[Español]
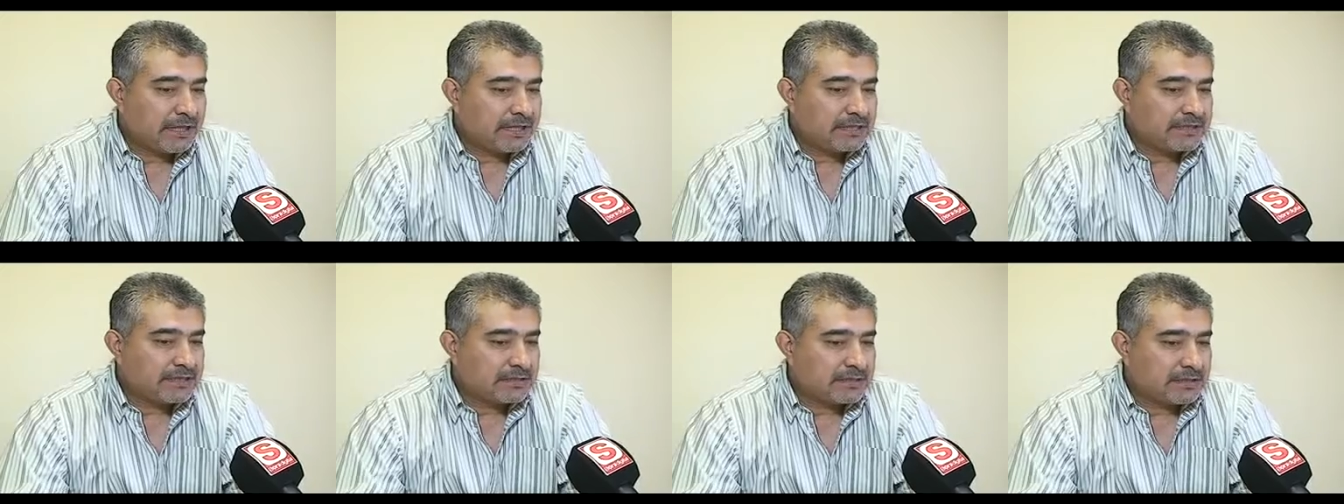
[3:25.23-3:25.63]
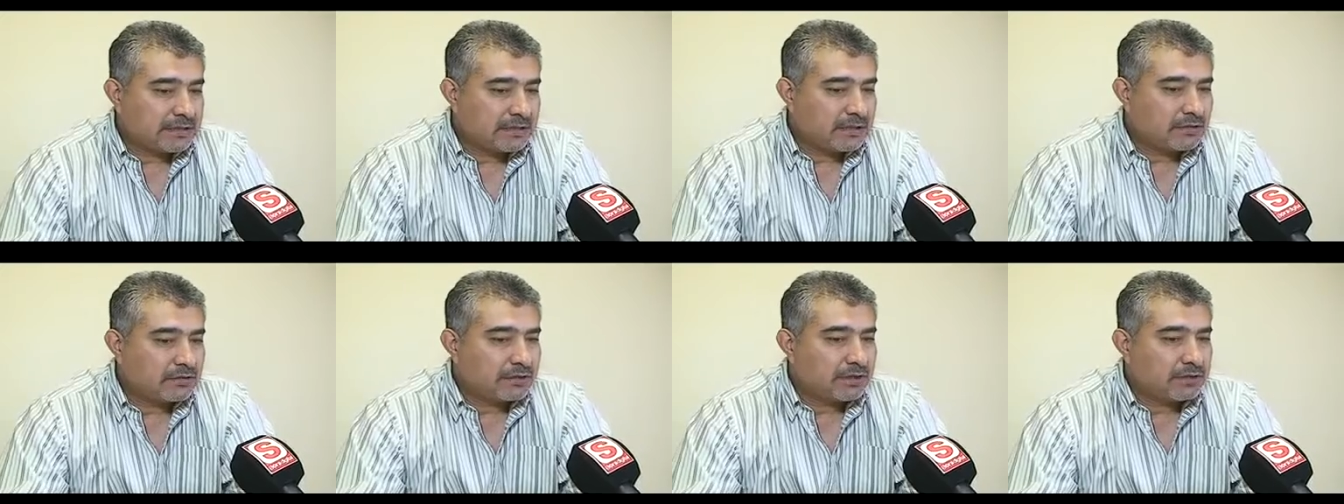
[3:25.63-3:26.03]
en ese
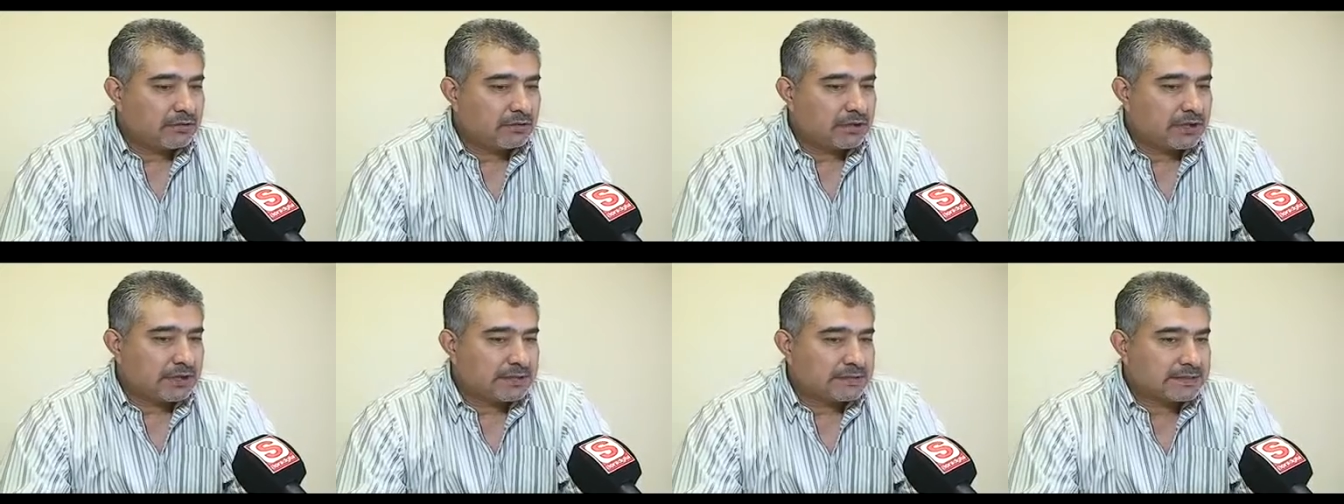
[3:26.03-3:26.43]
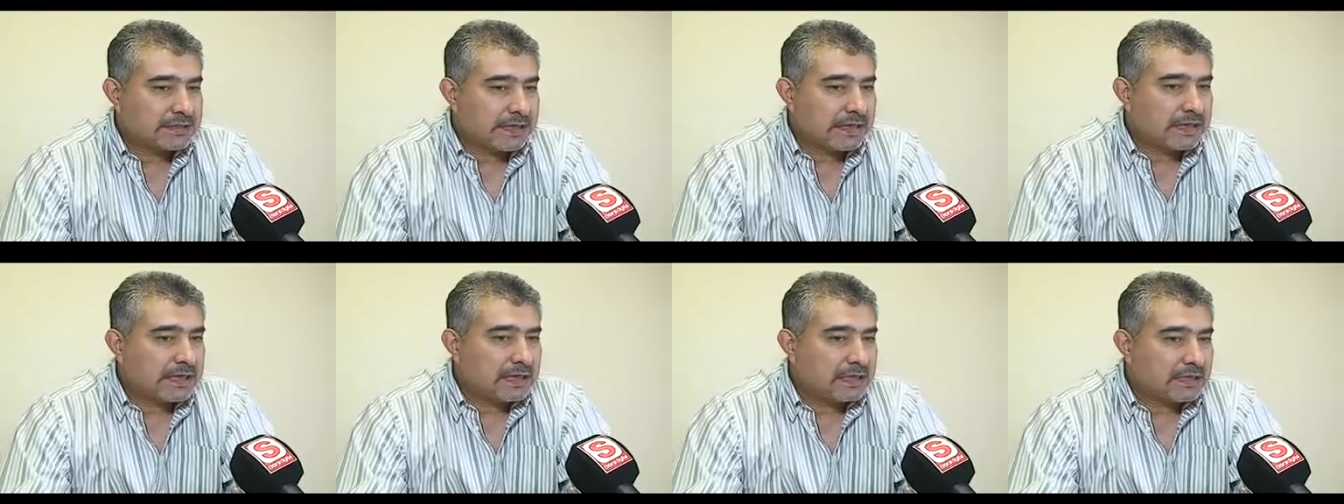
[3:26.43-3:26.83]
sentido creo que
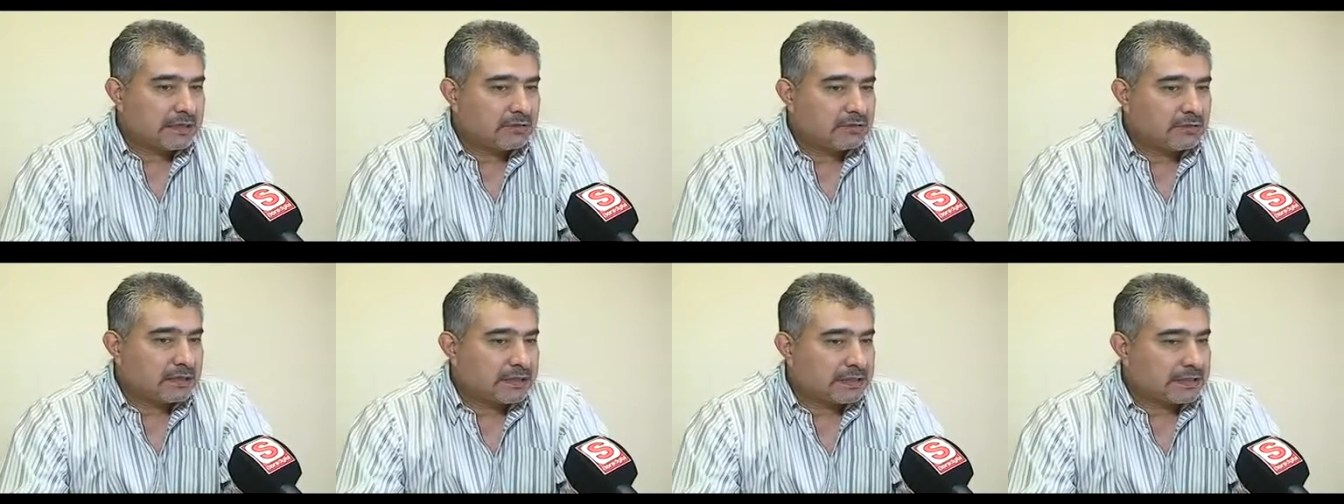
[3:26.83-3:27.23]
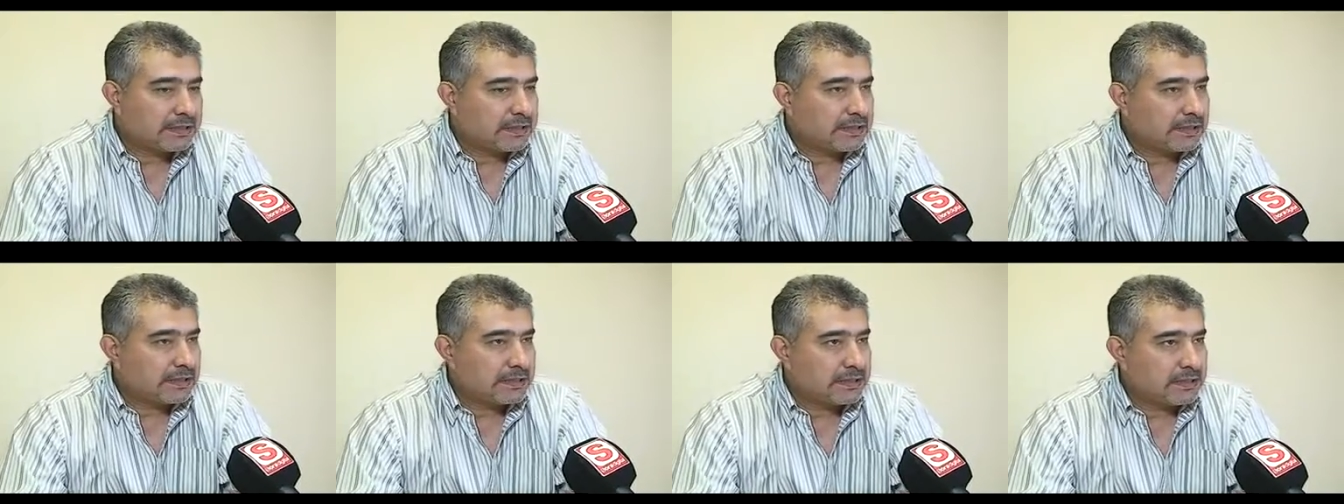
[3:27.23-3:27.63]
zanjando
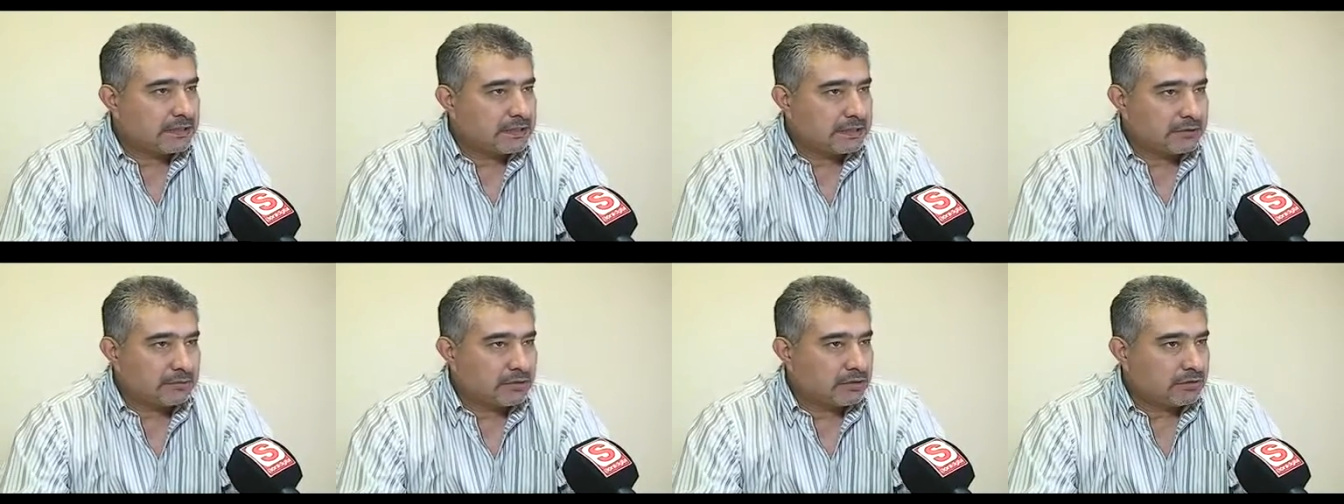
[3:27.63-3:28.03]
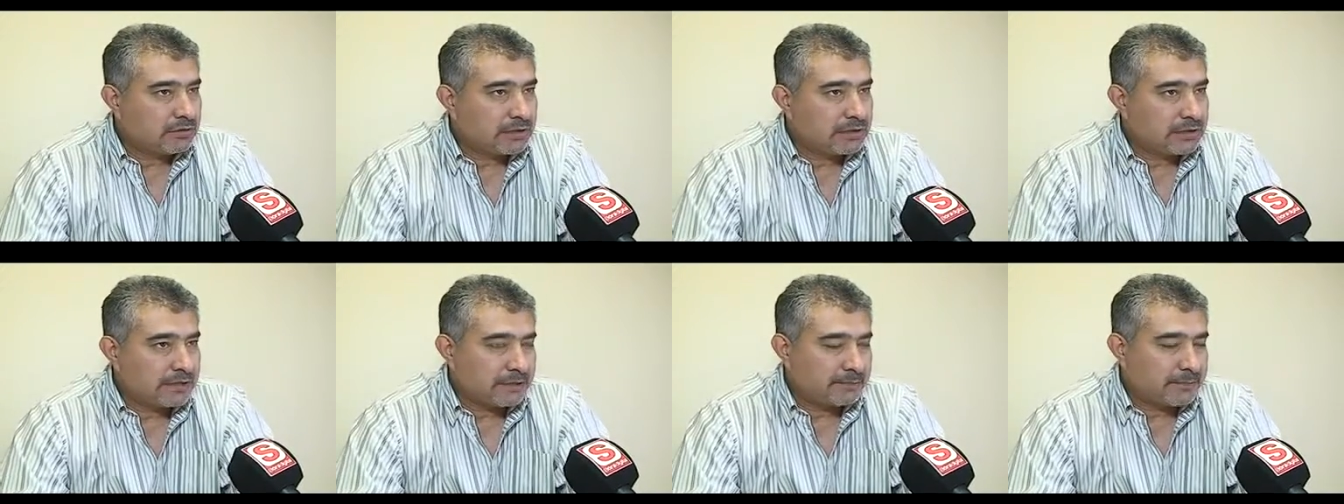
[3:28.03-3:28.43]
esta, esta cuestión
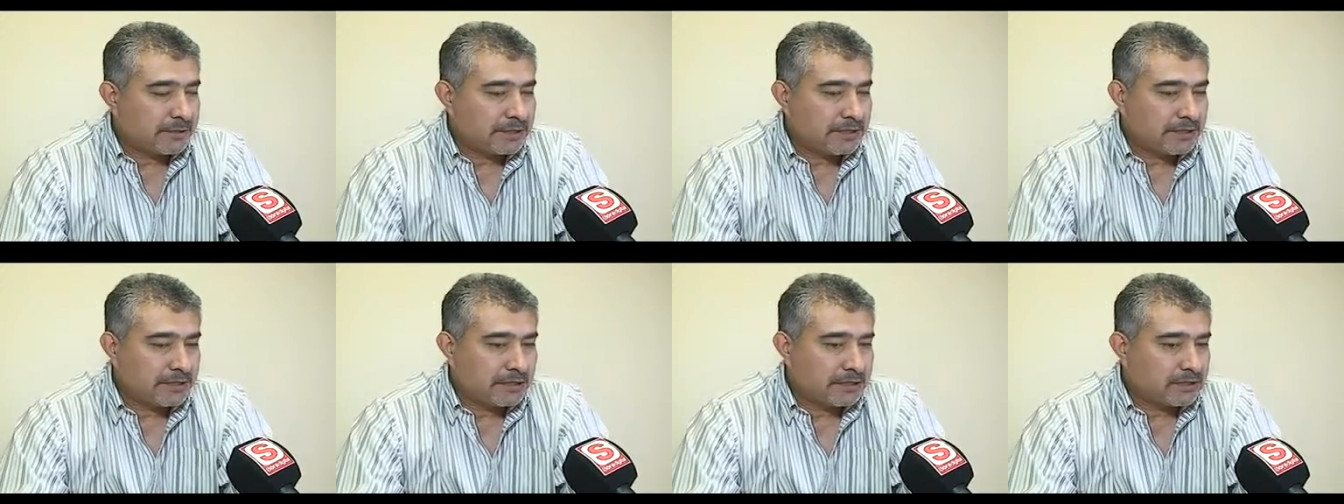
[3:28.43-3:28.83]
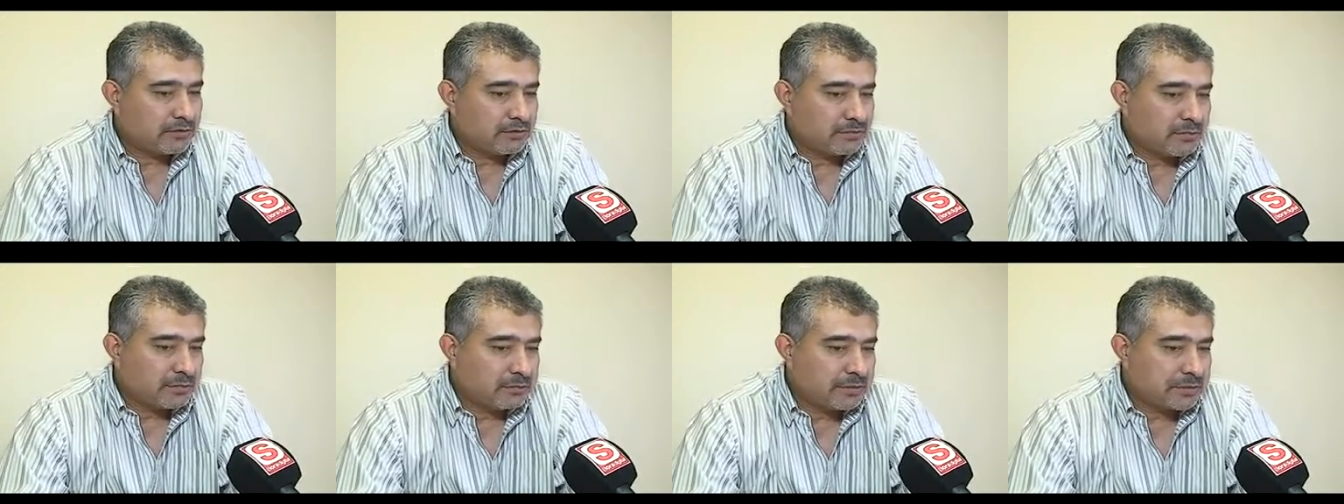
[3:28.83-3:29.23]
que está pendiente en
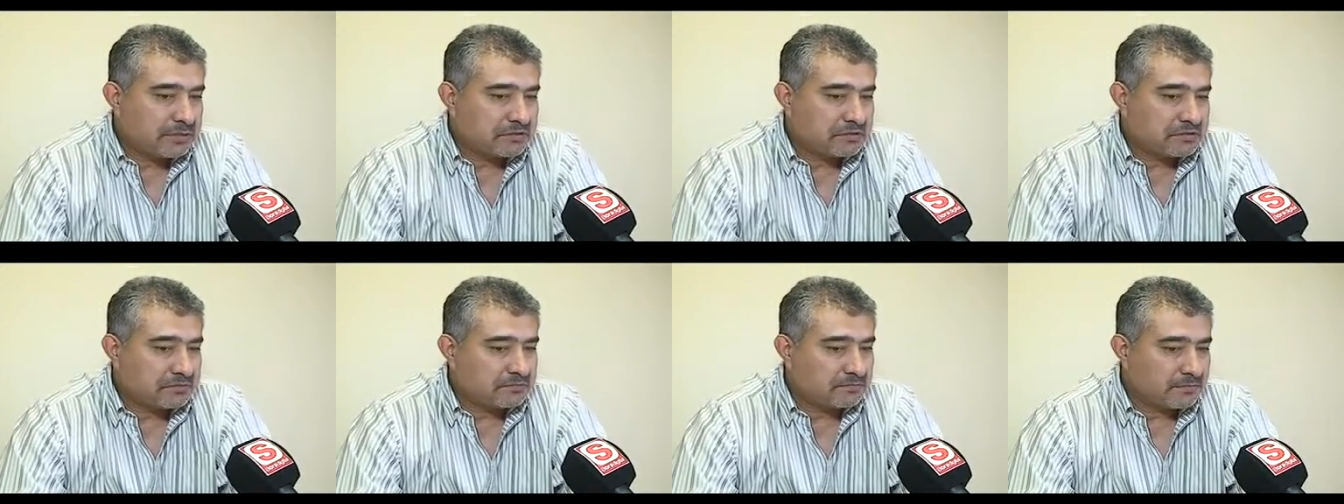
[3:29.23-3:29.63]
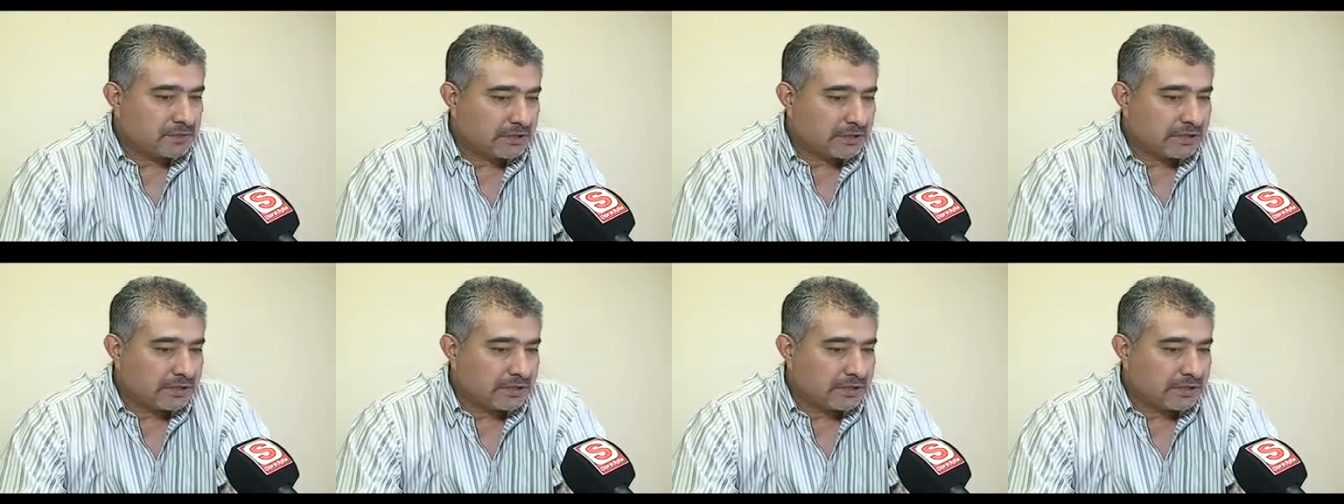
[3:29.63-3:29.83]
estos momentos,